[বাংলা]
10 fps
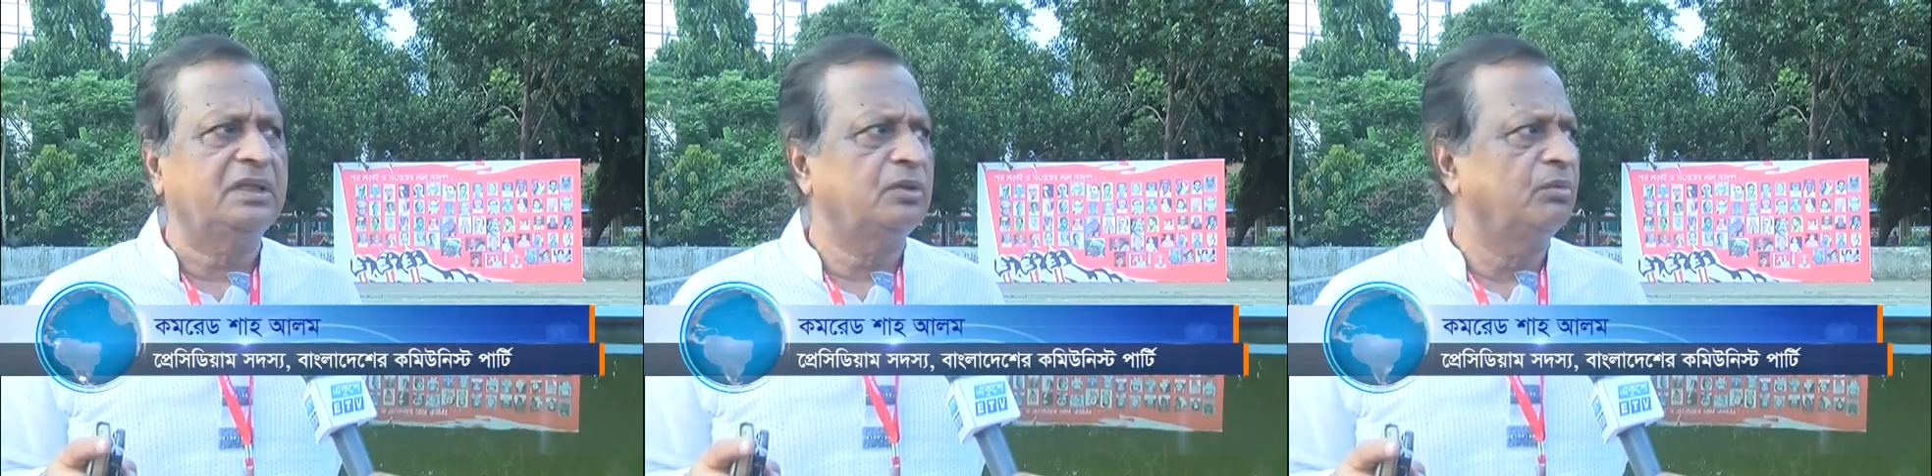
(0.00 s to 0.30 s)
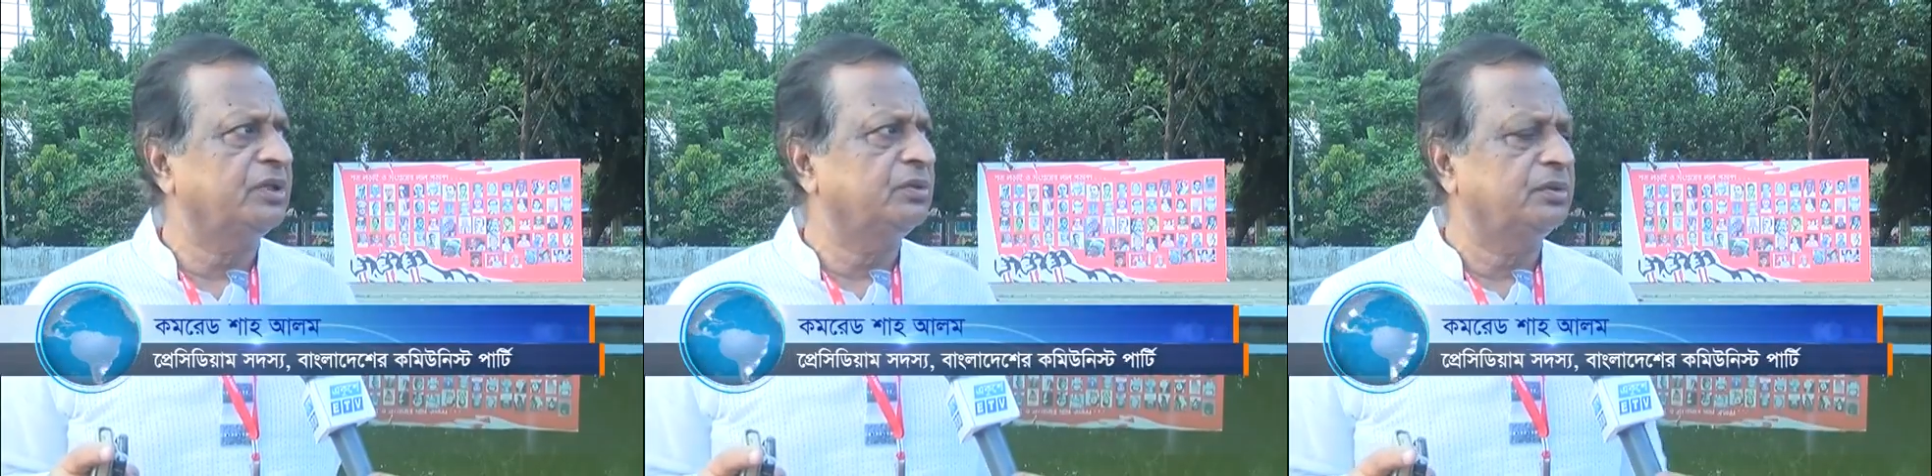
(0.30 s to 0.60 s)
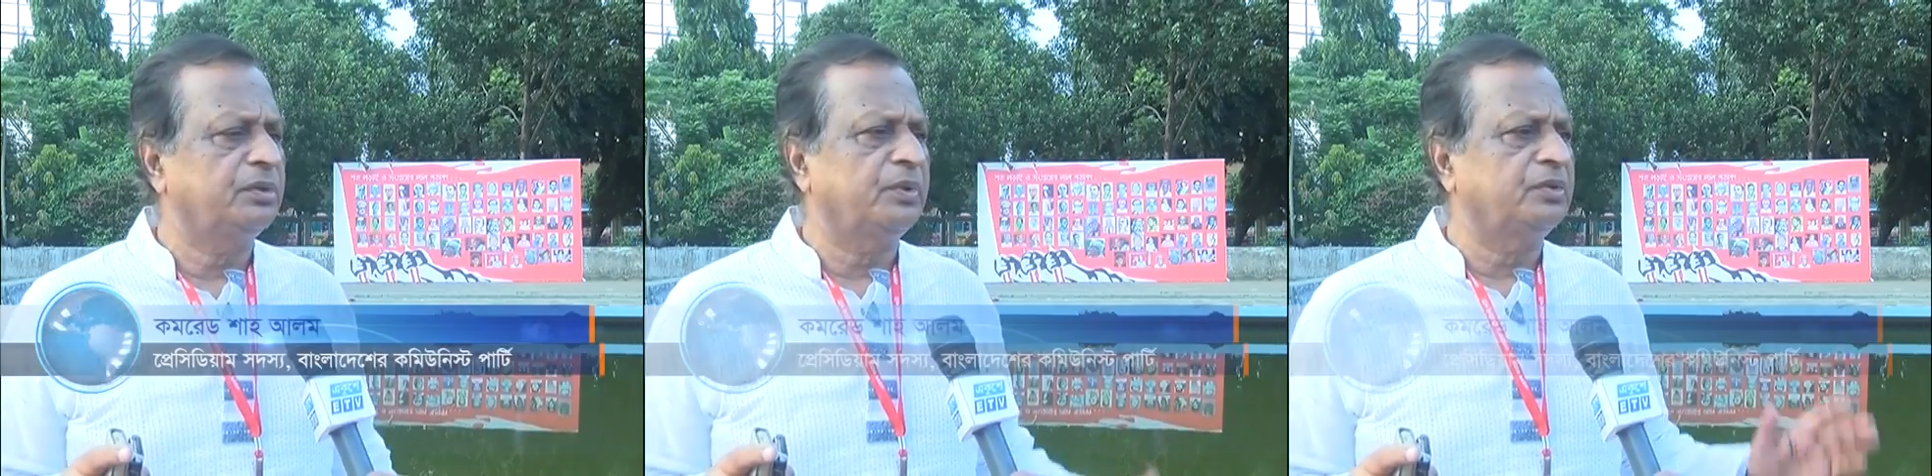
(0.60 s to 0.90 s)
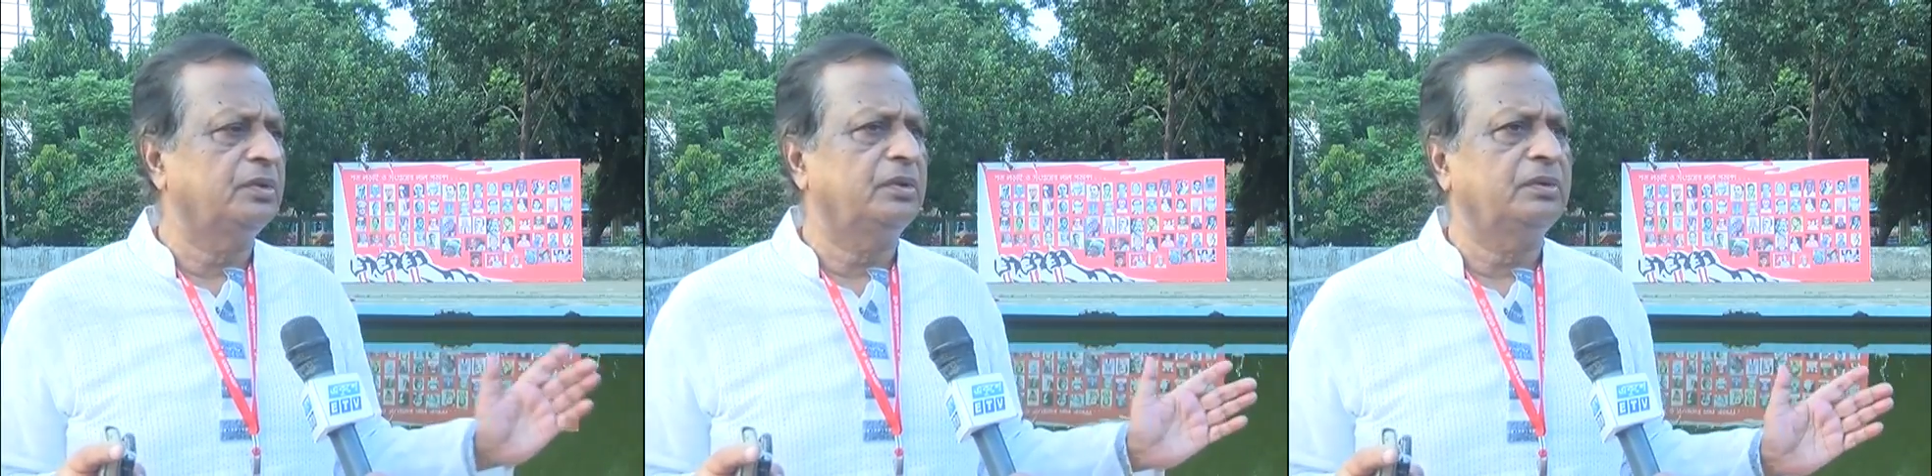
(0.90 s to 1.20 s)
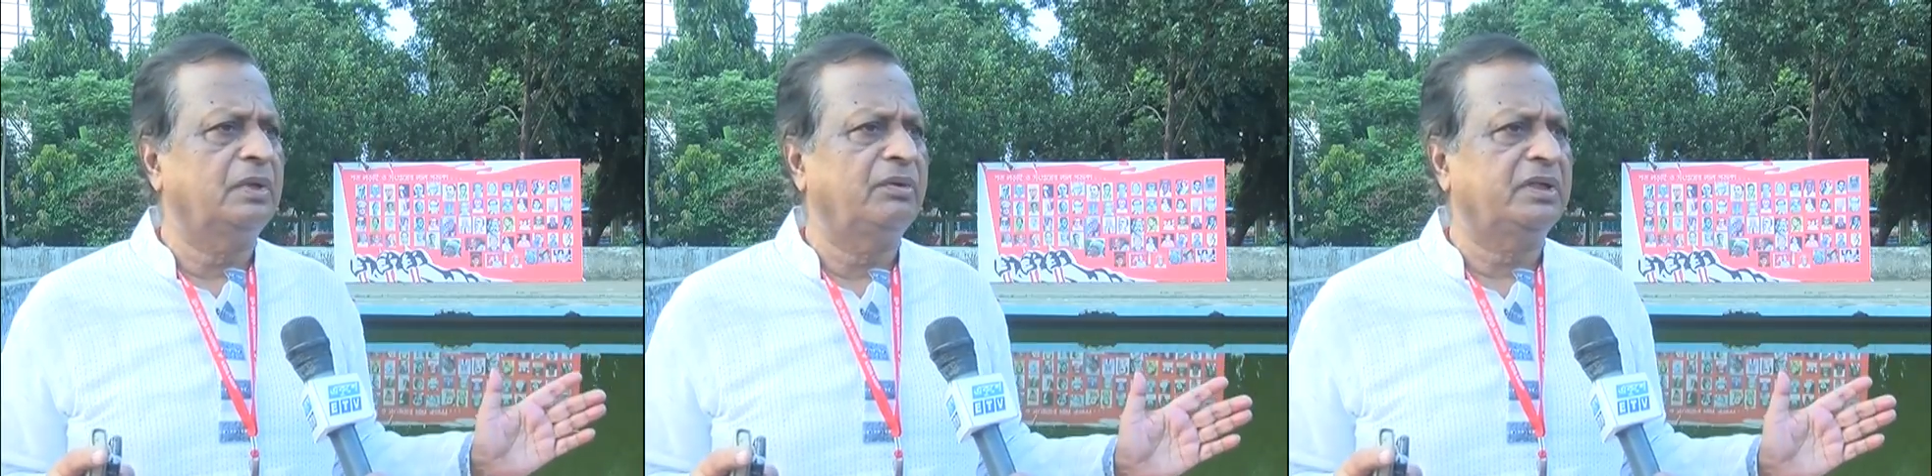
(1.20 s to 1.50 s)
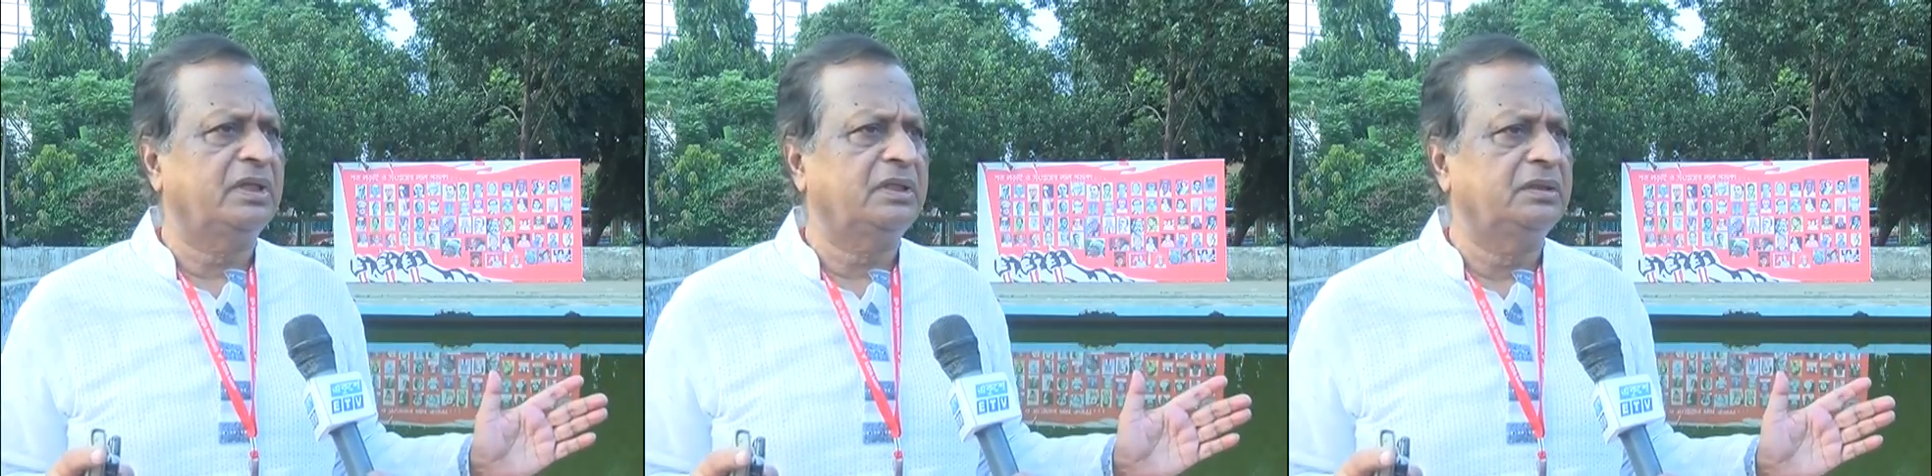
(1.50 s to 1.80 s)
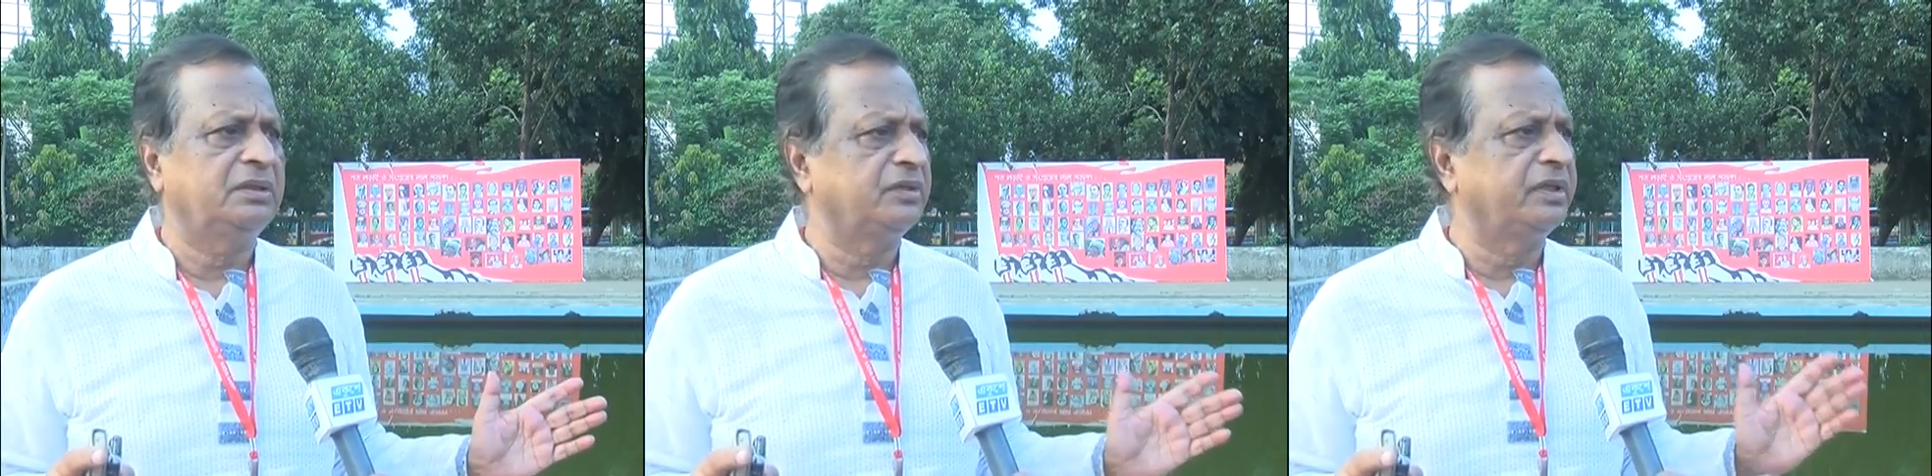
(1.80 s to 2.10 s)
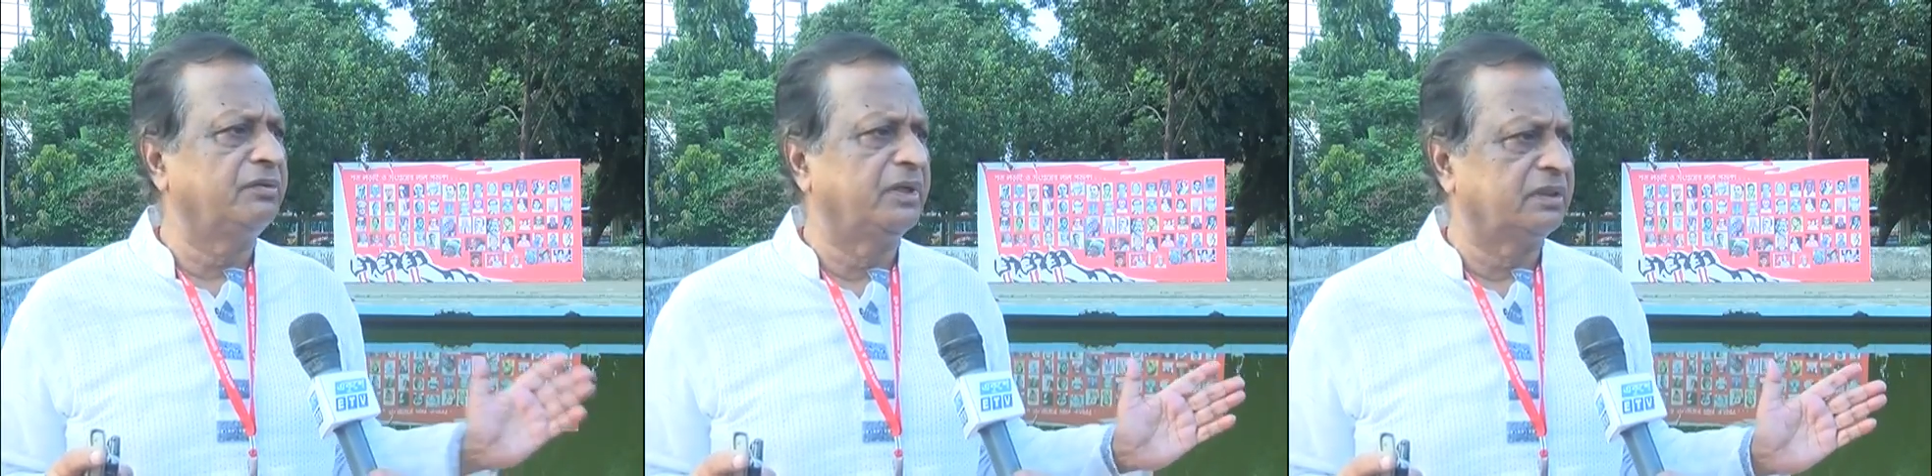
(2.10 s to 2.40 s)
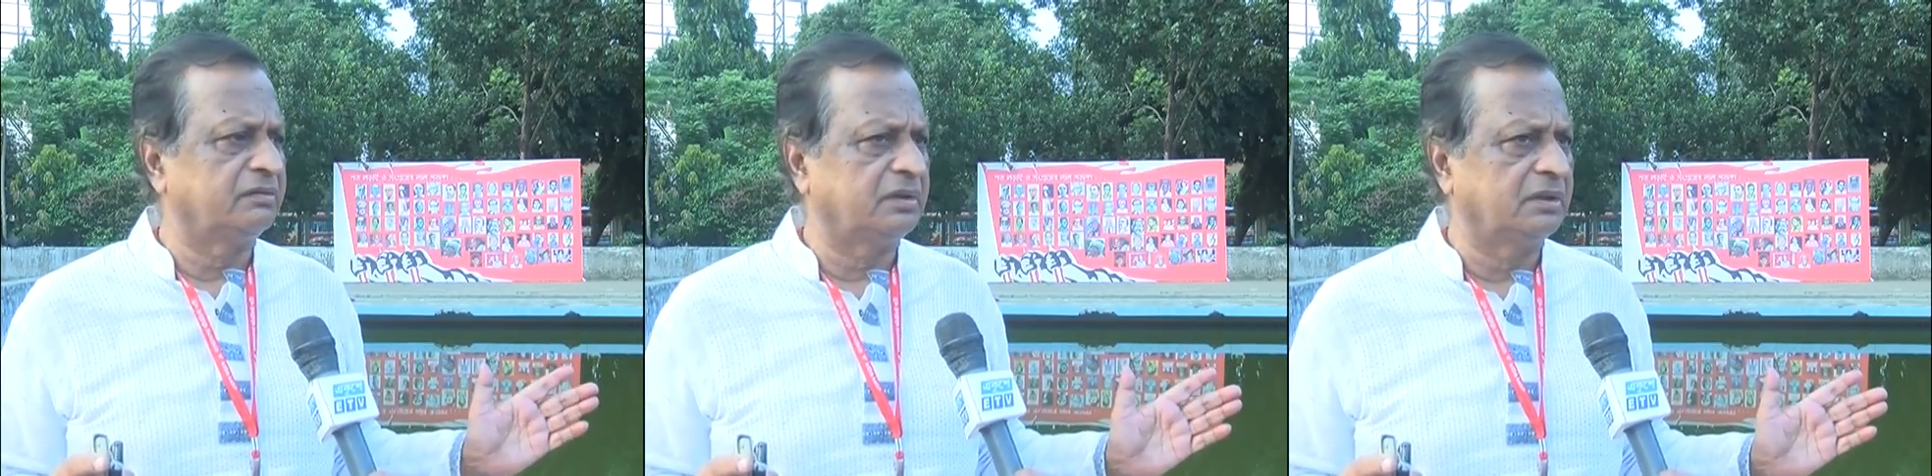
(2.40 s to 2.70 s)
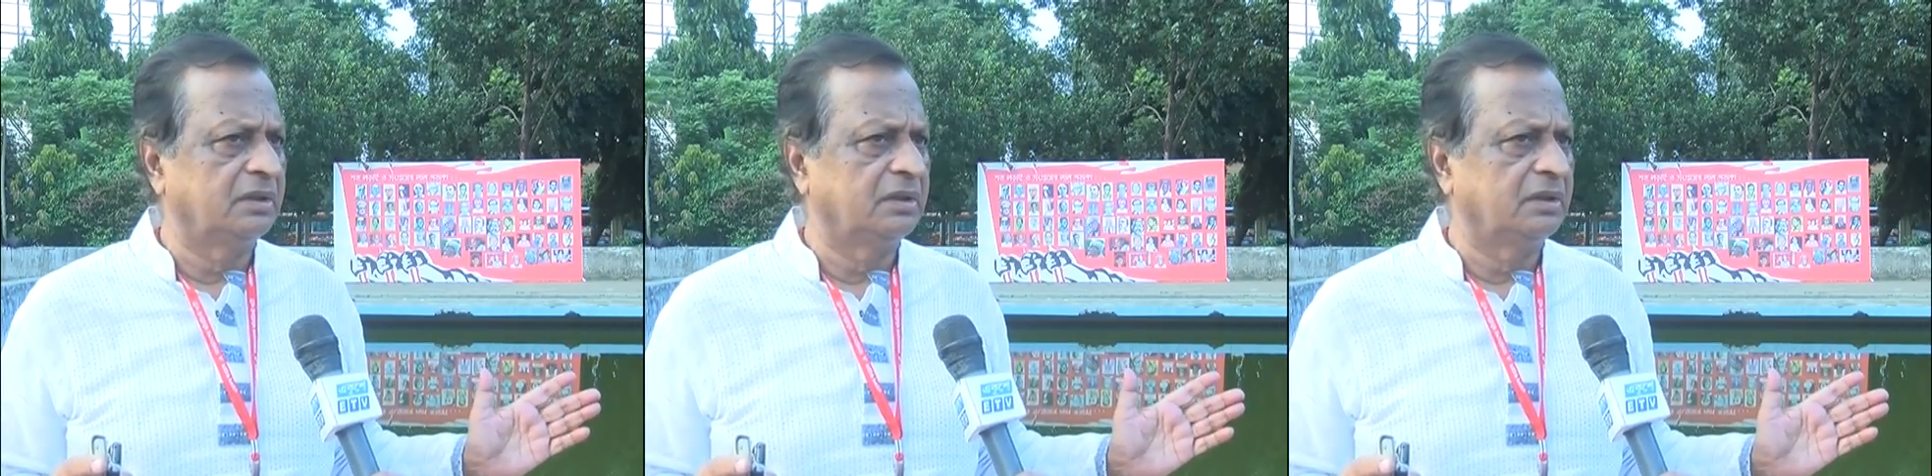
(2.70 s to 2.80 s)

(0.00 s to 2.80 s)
সমাজতন্ত্রের প্রশ্নে হয়তো আমার সাথে ডিসএগ্রিমেন্ট আছে